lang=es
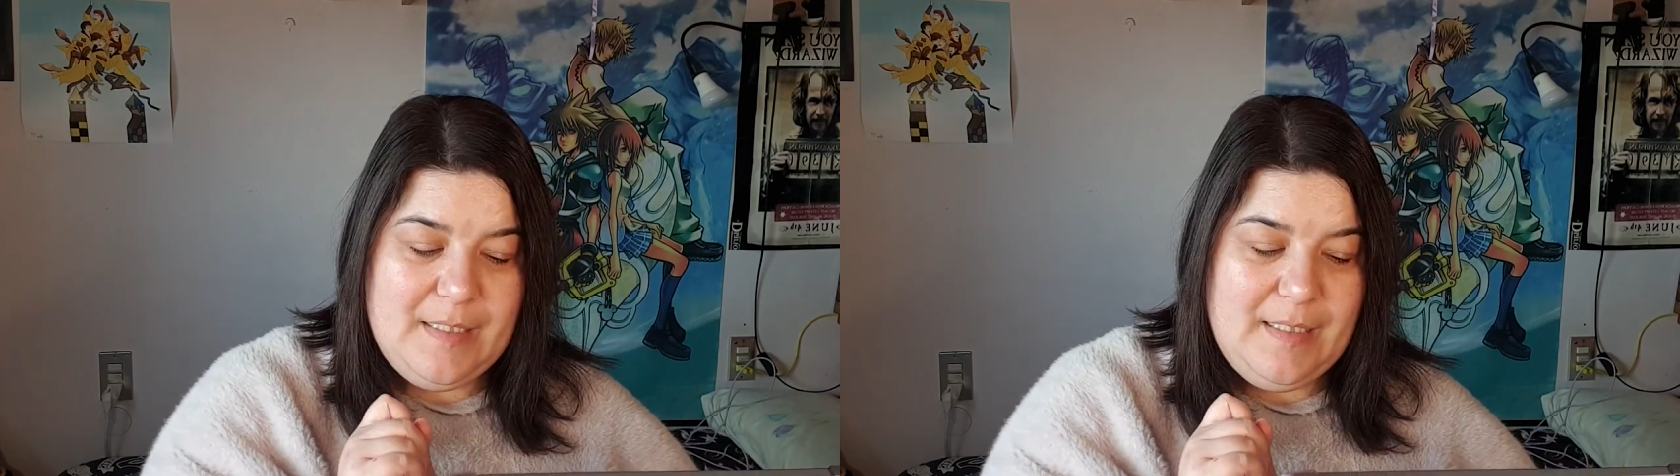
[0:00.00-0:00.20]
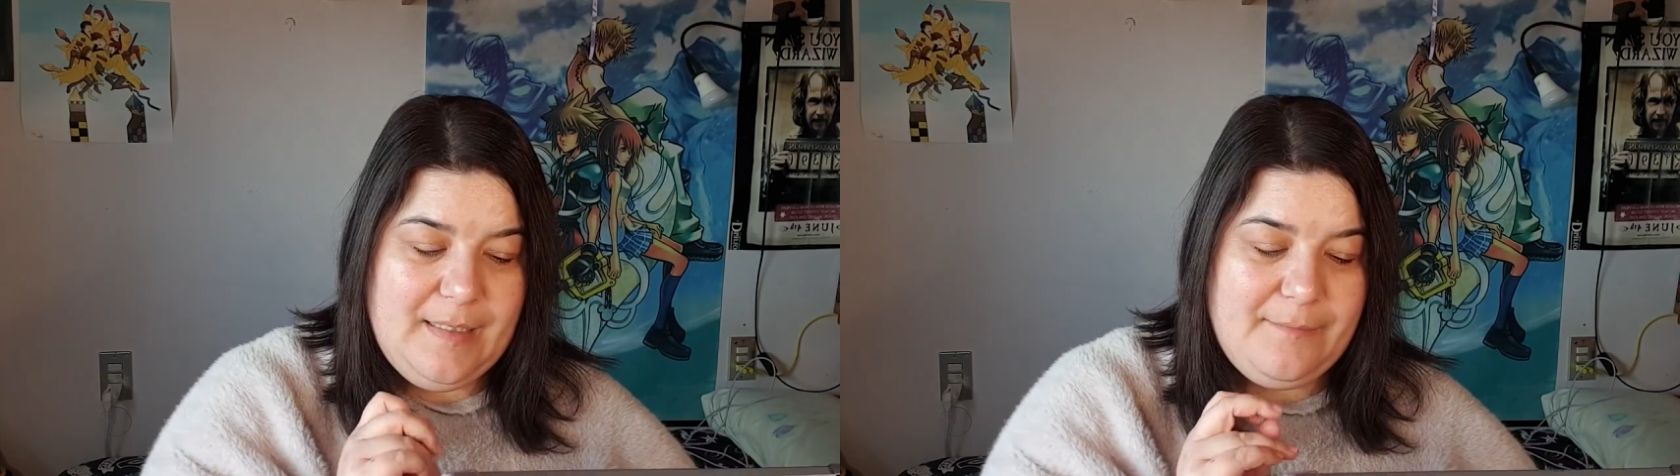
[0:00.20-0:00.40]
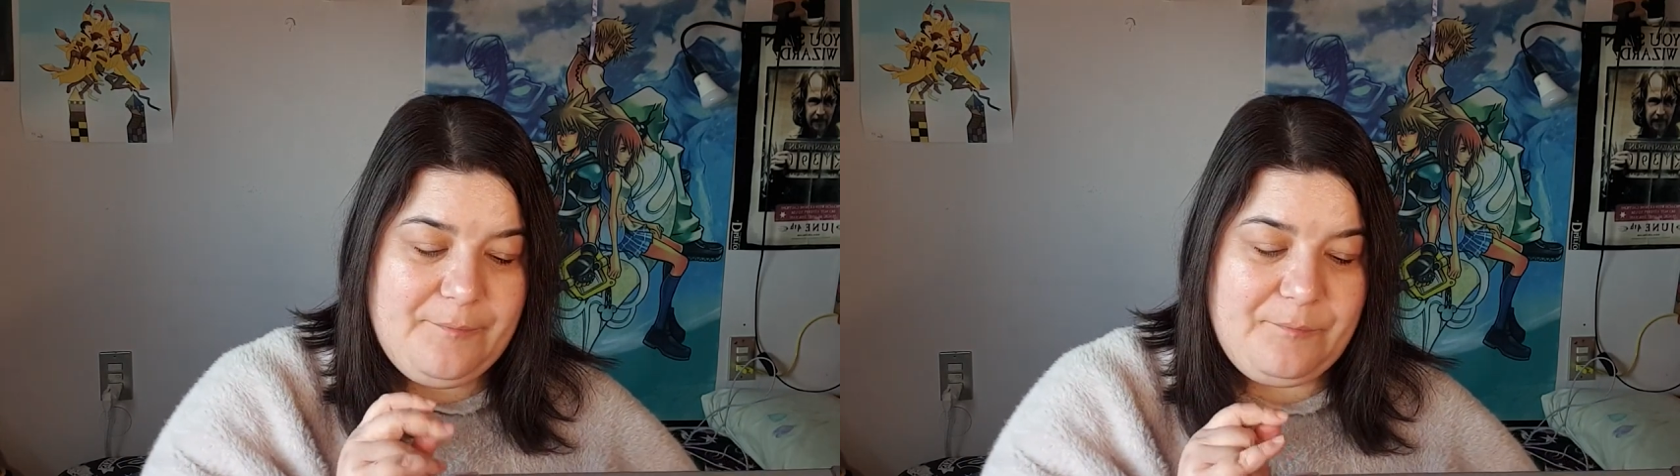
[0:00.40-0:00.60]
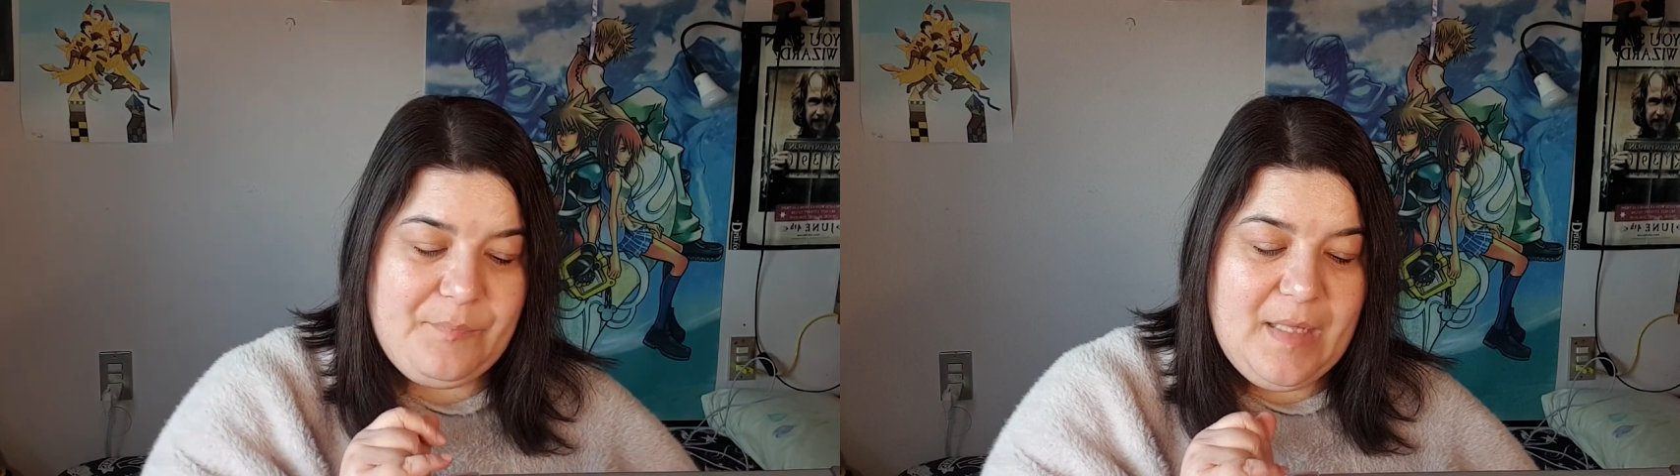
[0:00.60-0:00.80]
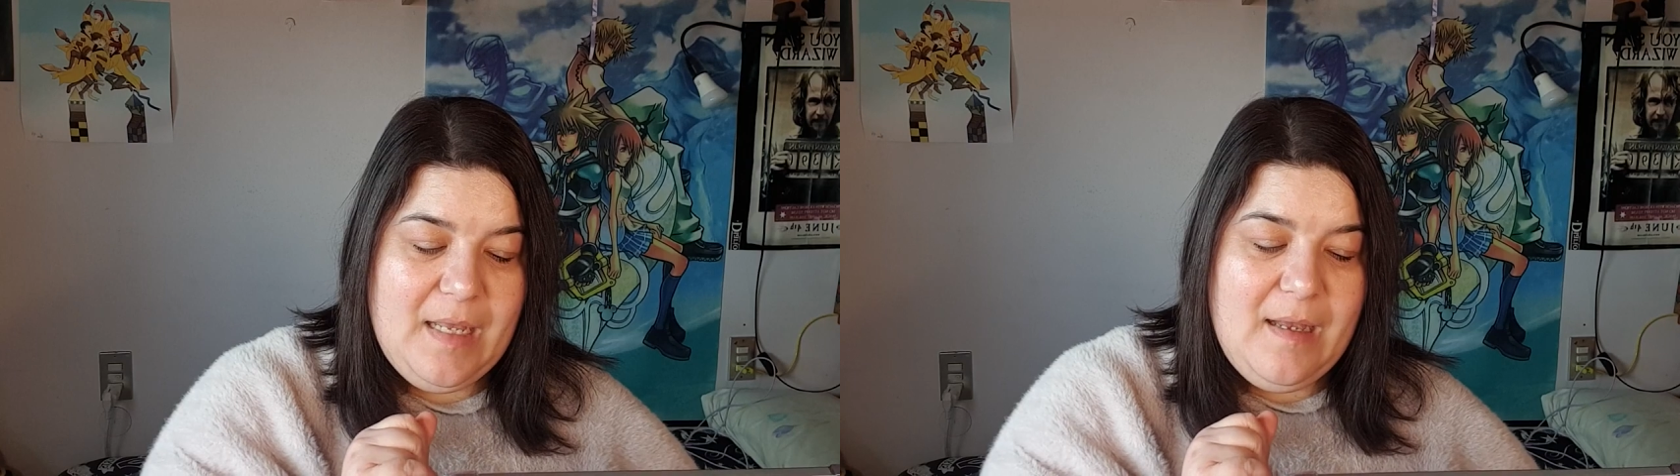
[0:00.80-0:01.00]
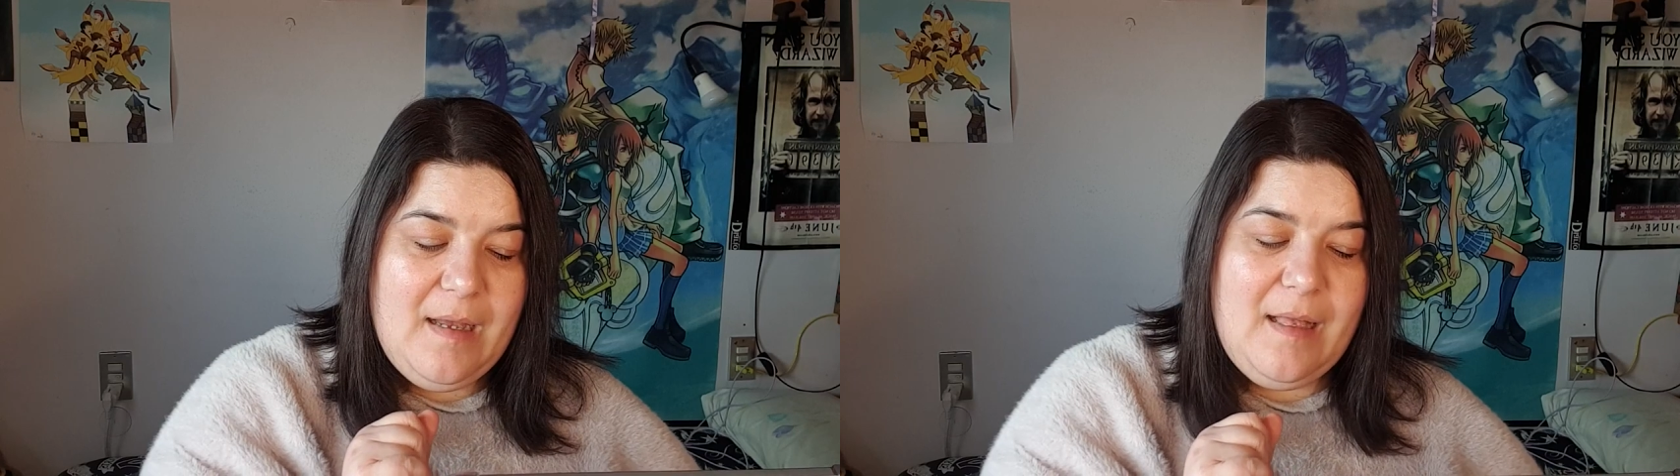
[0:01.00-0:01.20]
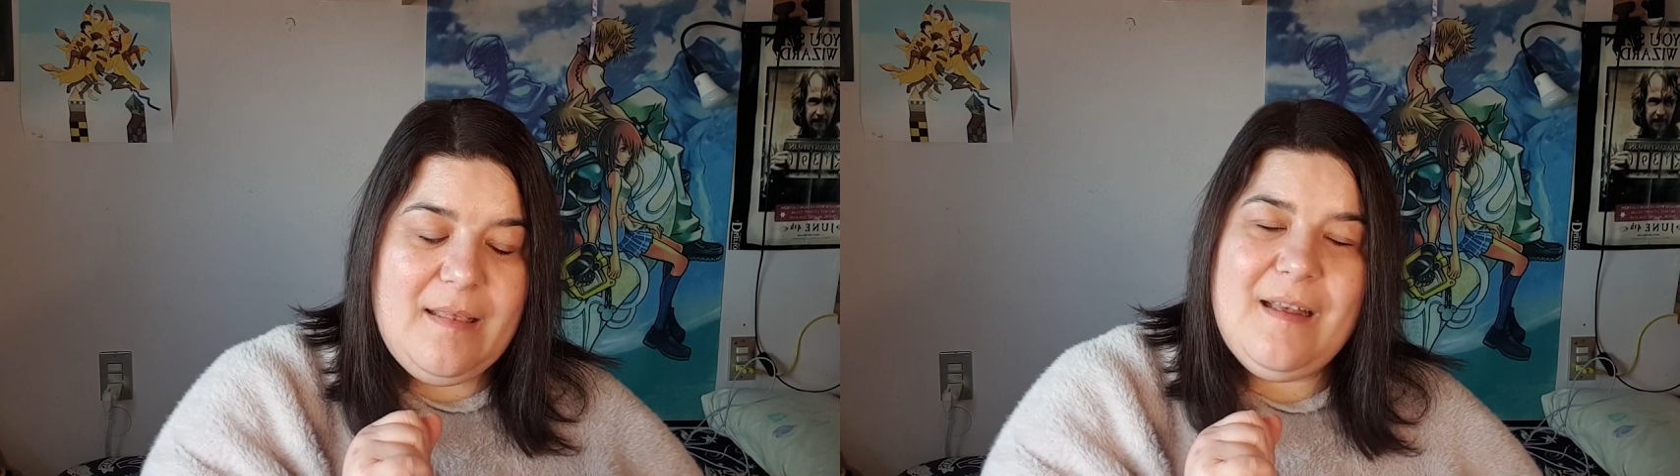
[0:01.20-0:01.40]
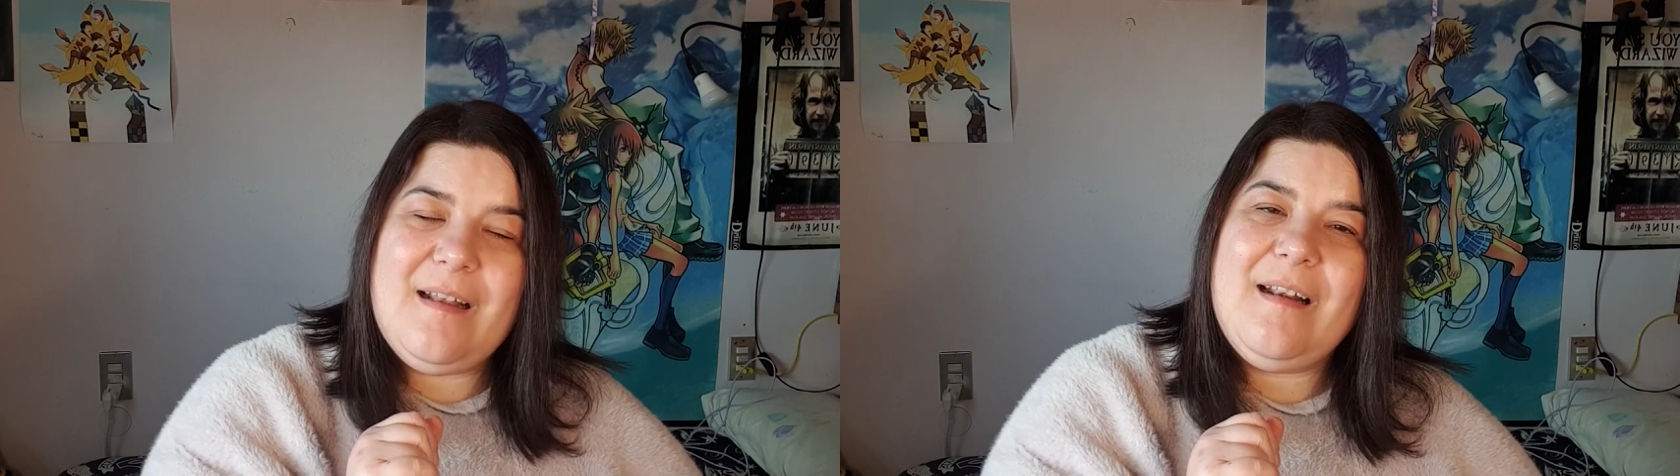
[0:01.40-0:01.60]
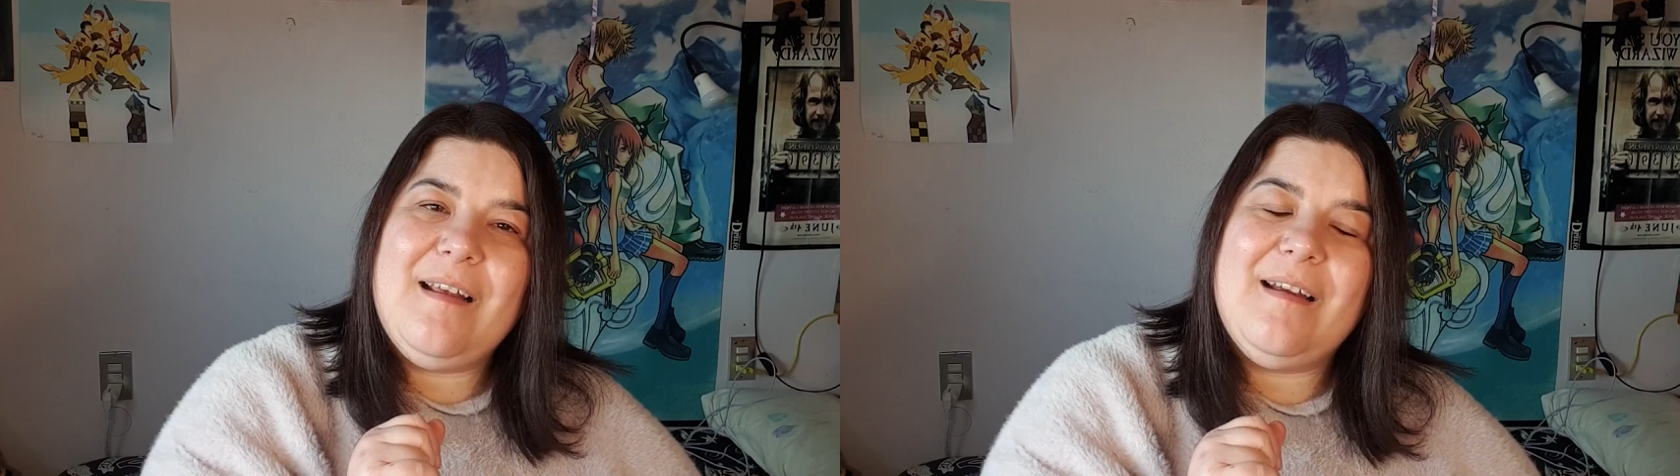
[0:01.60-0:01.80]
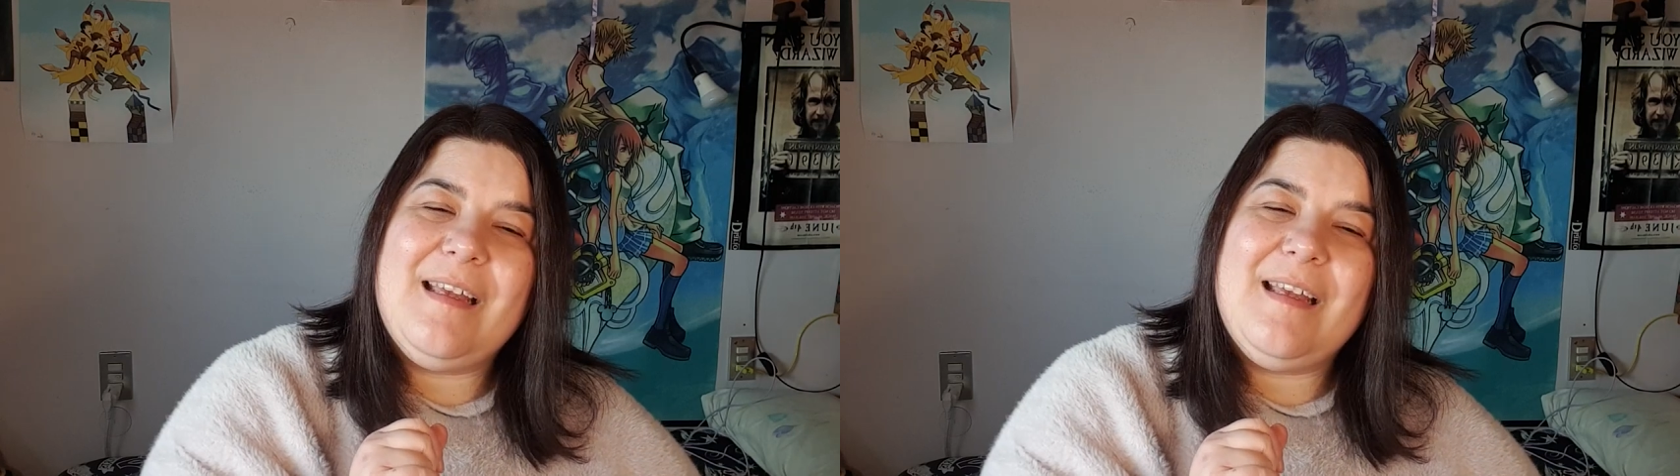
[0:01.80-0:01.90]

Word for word: Eh, Andarna